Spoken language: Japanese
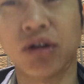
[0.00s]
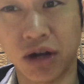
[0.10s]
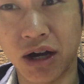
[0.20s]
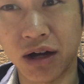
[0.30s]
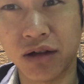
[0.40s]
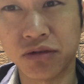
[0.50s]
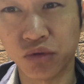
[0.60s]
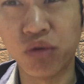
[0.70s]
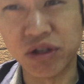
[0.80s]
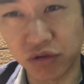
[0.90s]
が
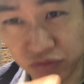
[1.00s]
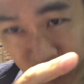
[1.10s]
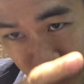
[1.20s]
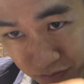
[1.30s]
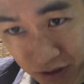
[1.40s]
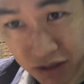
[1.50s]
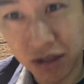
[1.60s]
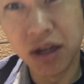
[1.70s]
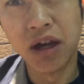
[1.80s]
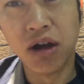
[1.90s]
そこに存在します
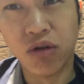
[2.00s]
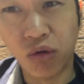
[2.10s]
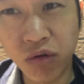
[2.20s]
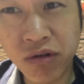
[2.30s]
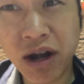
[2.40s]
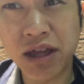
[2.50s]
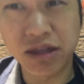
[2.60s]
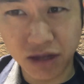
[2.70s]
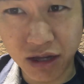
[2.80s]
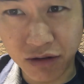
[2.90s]

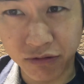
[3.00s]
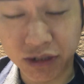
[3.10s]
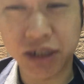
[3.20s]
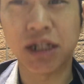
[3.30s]
オンラインで私